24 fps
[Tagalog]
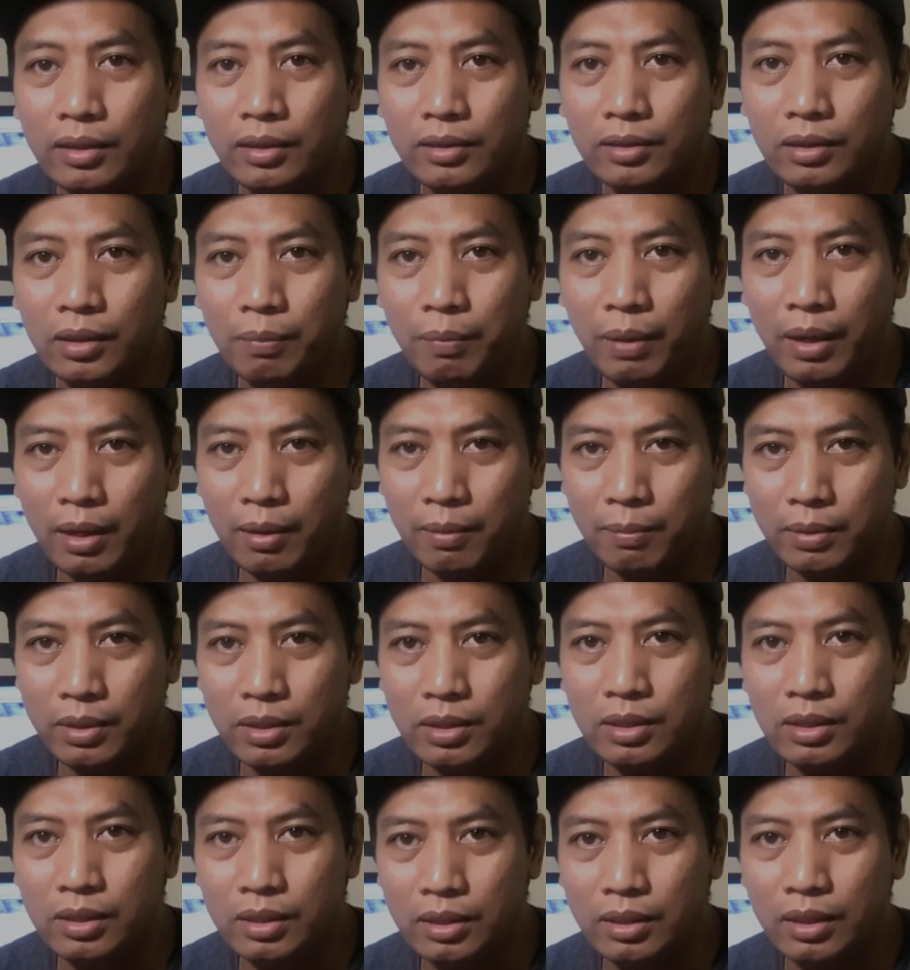So para
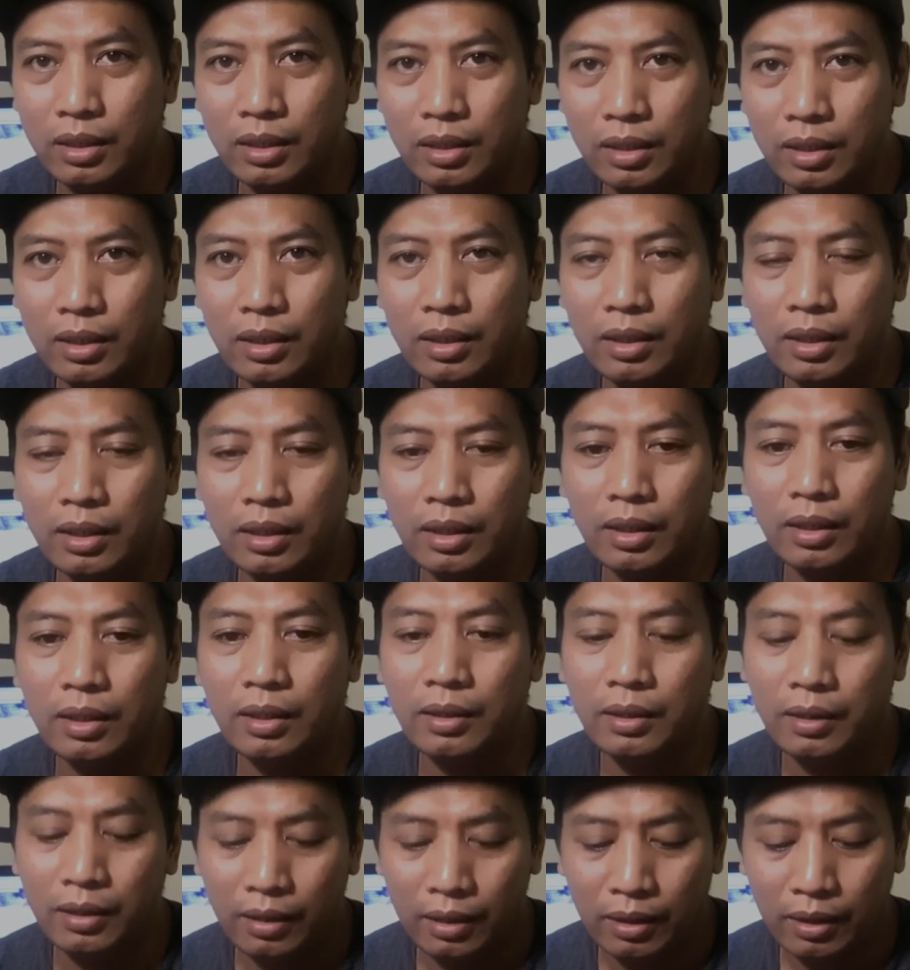mas uh,
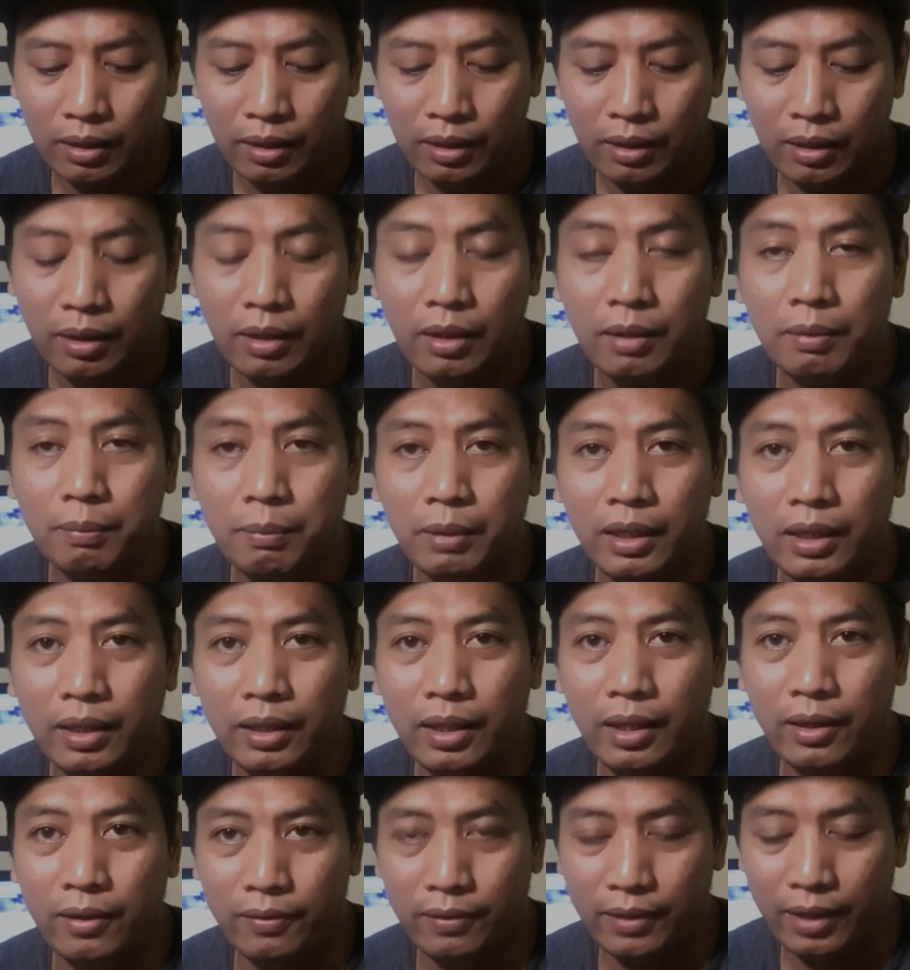
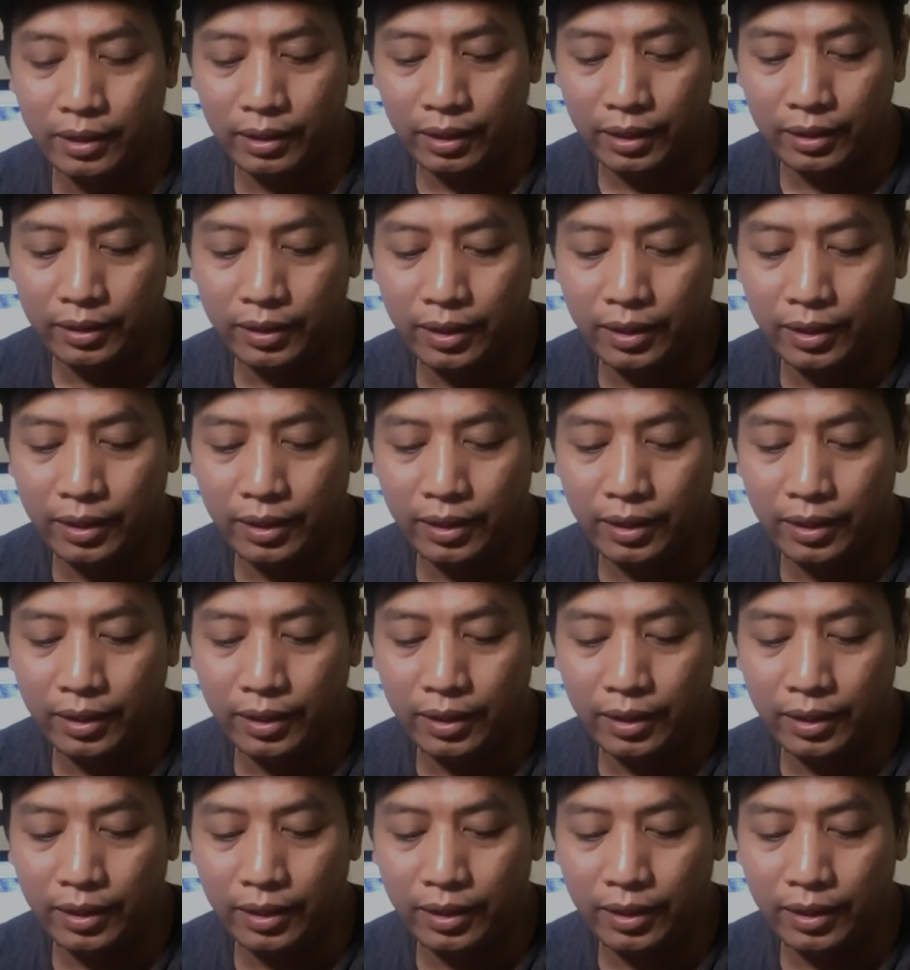maganda yung dating